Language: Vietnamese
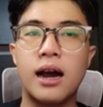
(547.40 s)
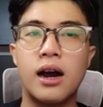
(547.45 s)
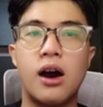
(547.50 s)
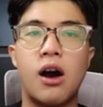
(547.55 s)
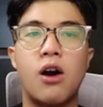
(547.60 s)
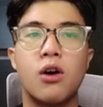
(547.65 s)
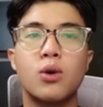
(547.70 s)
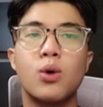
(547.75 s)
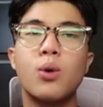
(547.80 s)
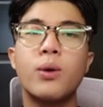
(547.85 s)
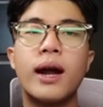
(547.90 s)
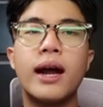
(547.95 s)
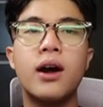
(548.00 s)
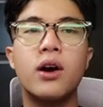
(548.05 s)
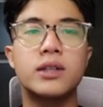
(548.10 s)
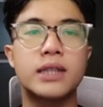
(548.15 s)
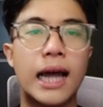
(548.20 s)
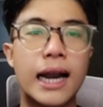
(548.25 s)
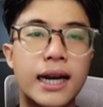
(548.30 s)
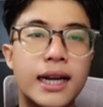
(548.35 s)
họ cố gắng
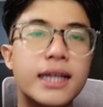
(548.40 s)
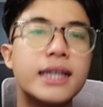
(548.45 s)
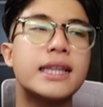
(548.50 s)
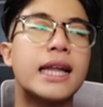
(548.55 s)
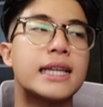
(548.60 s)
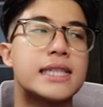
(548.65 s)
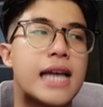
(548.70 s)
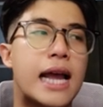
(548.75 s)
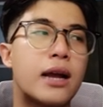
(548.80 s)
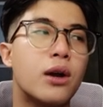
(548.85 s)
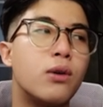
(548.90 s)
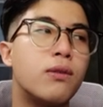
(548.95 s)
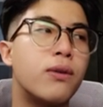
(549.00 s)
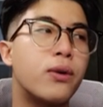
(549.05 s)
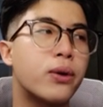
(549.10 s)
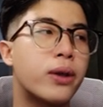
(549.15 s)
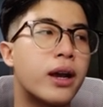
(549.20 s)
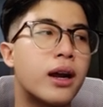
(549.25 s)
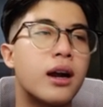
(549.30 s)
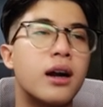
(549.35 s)
họ thanh lý tài sản của
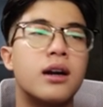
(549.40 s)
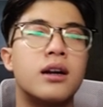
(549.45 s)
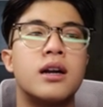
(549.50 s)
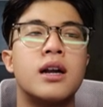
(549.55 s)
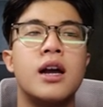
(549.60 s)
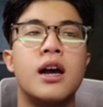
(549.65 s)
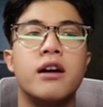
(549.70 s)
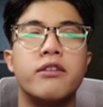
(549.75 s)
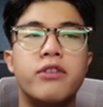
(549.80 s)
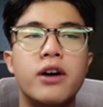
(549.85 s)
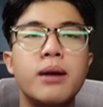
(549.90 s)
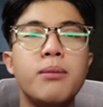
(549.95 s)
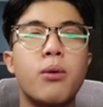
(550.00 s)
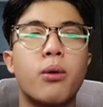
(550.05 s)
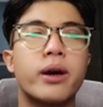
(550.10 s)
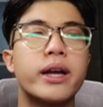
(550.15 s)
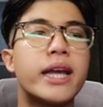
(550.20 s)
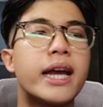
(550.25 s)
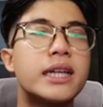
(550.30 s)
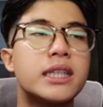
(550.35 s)
Voyager với một
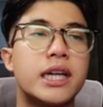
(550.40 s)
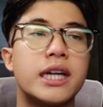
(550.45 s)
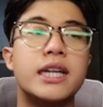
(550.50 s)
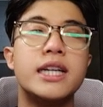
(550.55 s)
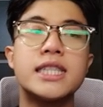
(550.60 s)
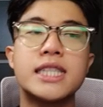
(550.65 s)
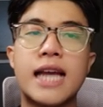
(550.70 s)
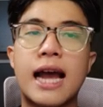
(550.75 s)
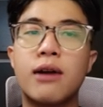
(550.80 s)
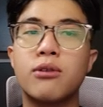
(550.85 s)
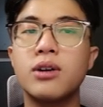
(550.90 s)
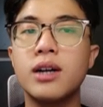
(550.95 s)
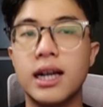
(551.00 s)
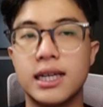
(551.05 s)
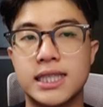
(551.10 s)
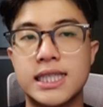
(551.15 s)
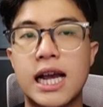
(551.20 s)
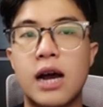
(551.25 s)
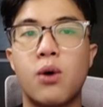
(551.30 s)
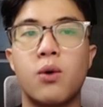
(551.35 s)
cái giá trị discount rất là
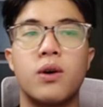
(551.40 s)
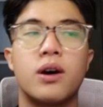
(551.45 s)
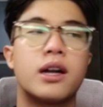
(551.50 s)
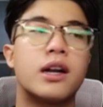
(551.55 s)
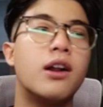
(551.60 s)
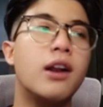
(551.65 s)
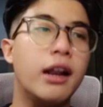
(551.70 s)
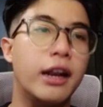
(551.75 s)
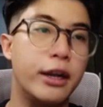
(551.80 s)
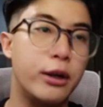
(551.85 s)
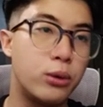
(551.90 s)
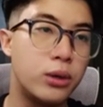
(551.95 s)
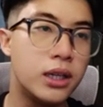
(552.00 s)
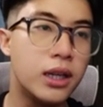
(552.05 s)
sâu ở đó là điều thứ